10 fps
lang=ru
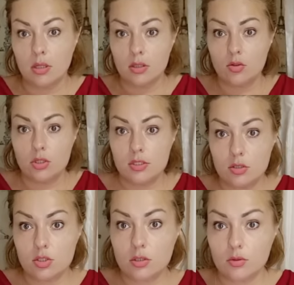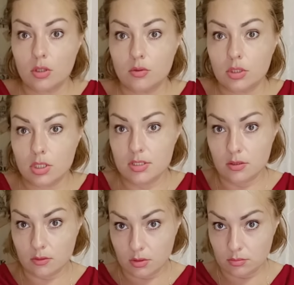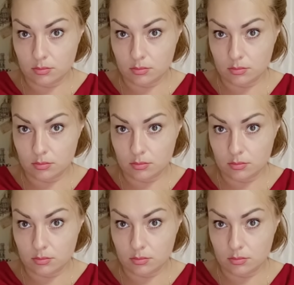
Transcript: то резиночка вот так вот красиво